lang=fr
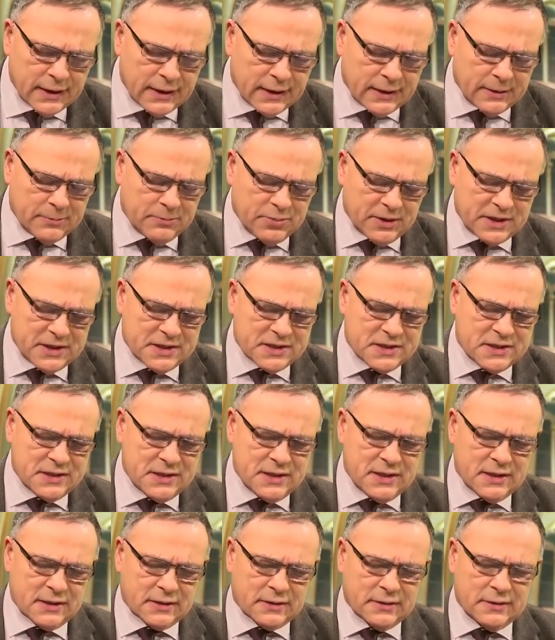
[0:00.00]
un,
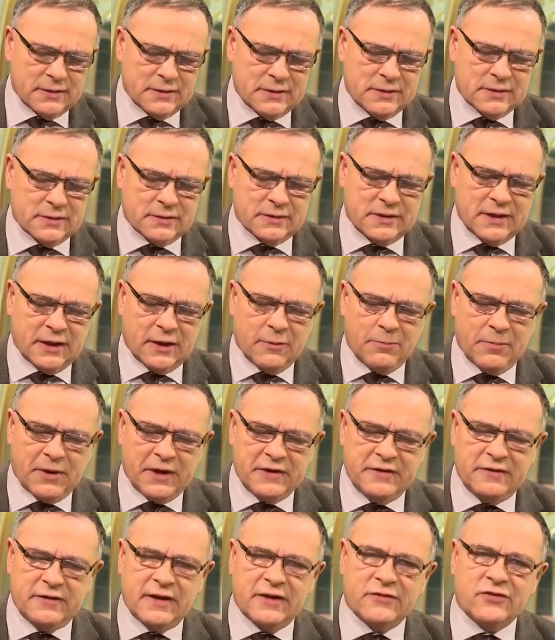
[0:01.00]
plaisir dans des
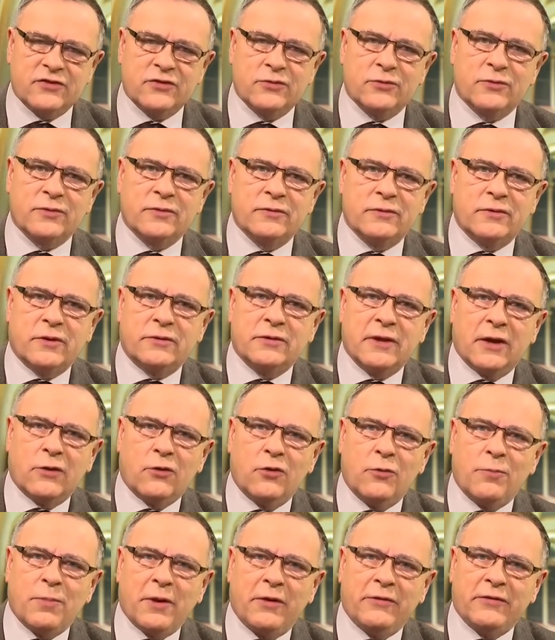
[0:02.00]
représentations, dans des
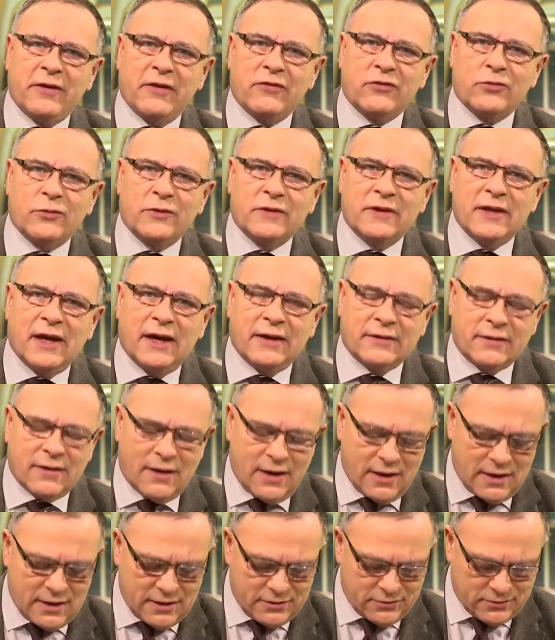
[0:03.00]
représentations
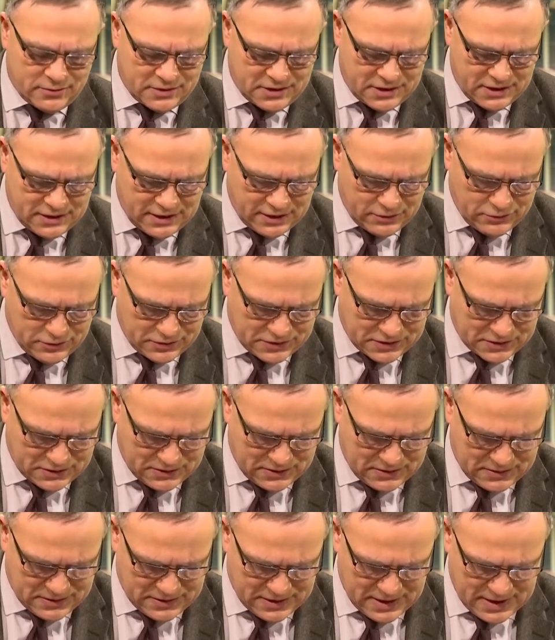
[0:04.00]
théâtrales dont il est le
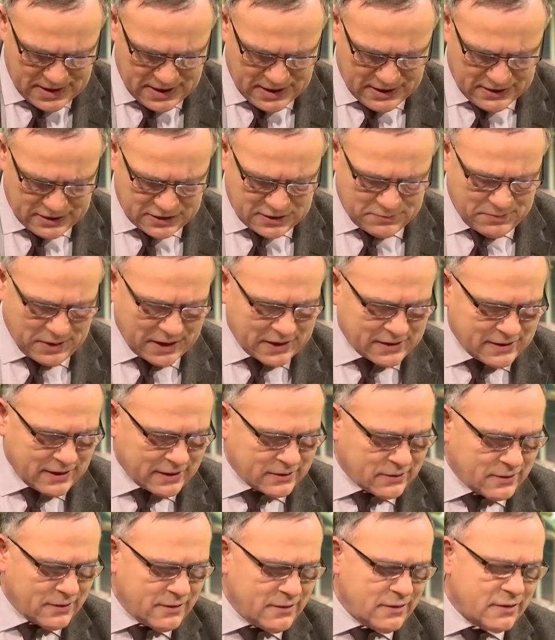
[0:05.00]
seul
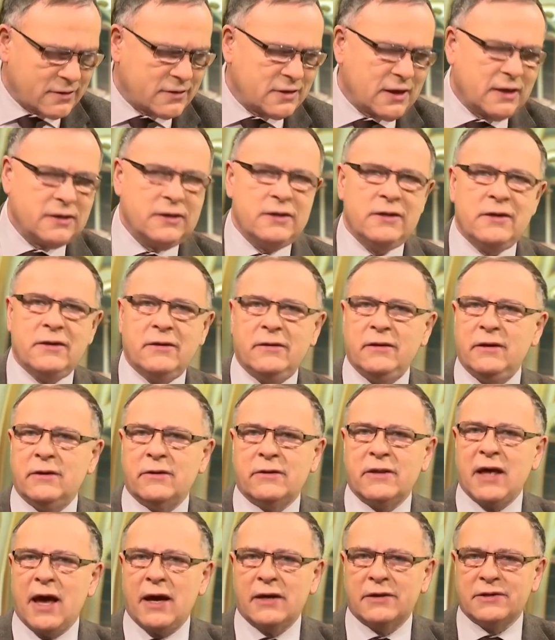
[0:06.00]
spectateur, il,
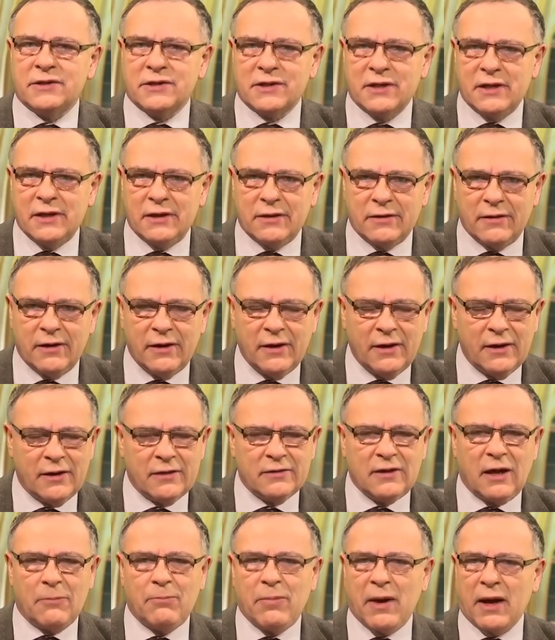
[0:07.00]
en a assez euh,
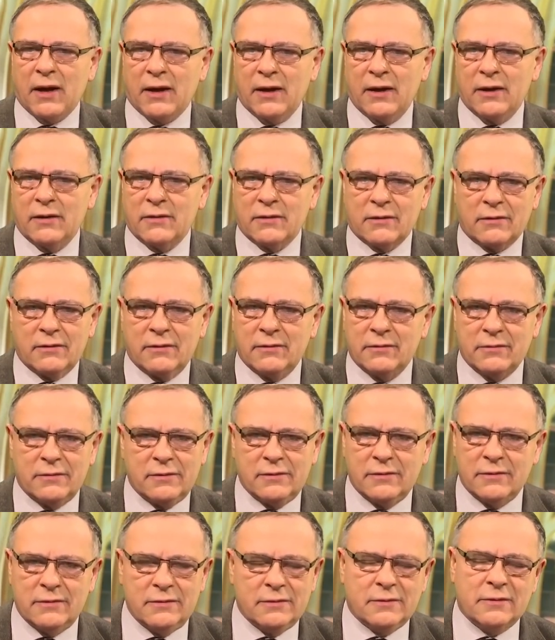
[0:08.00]
d'apparaître
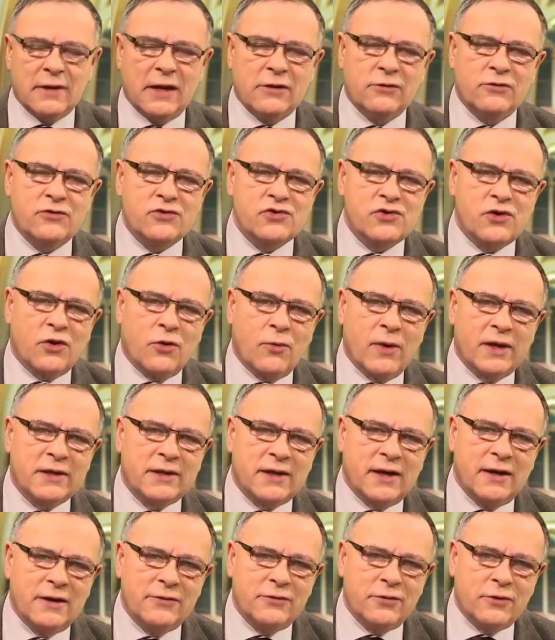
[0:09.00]
euh, dans la loge
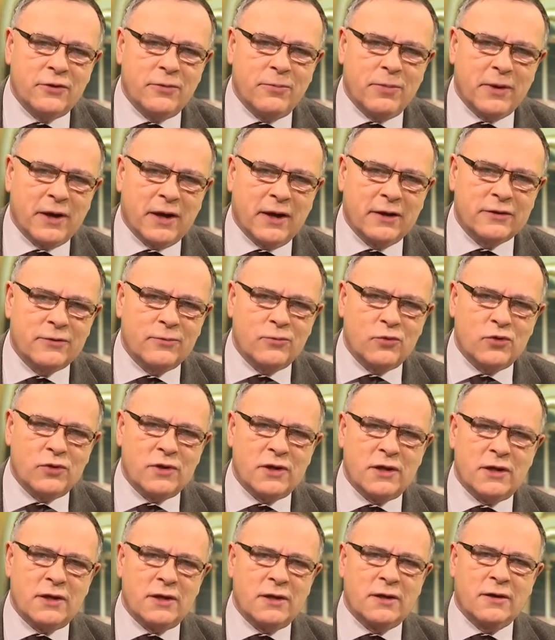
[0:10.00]
royale de l'Opéra de
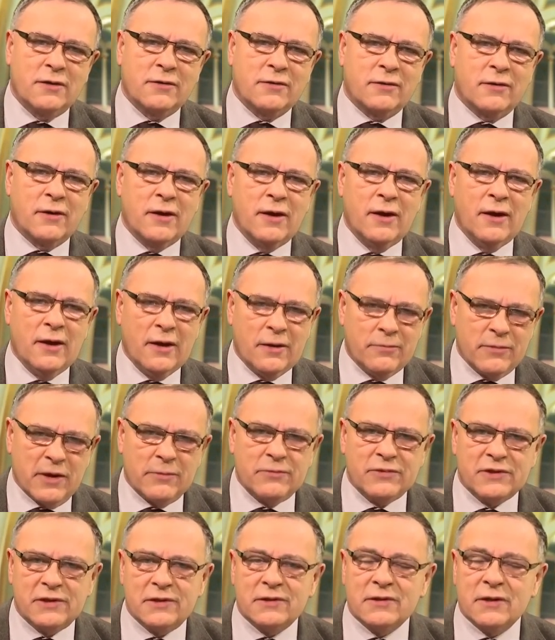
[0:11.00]
Munich, euh,
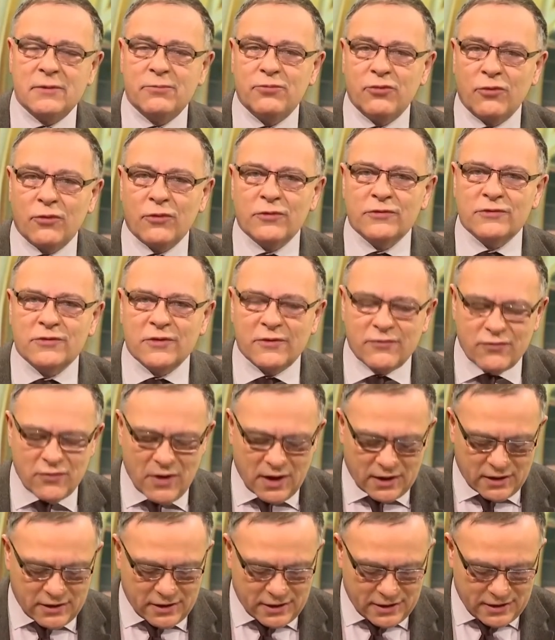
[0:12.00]
même si c'est pour
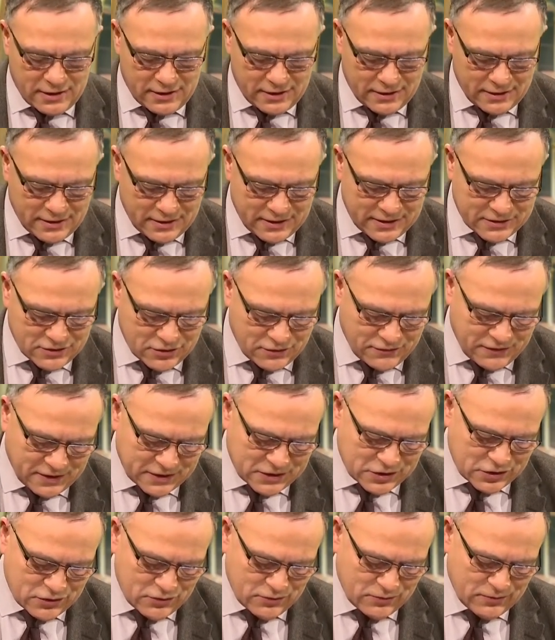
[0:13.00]
recevoir les,
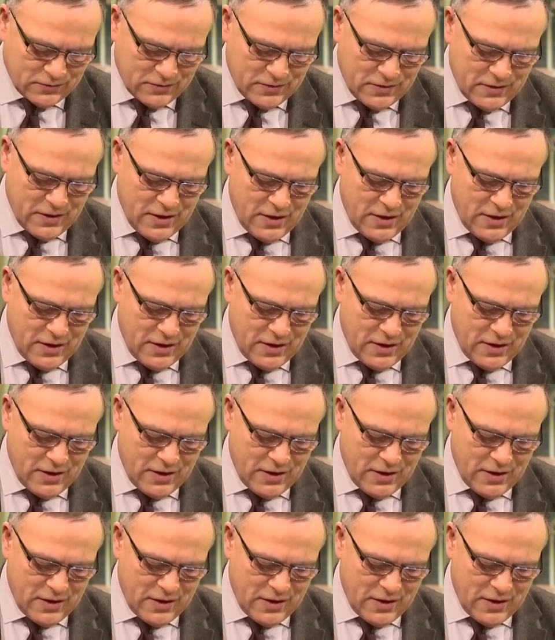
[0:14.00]
ovations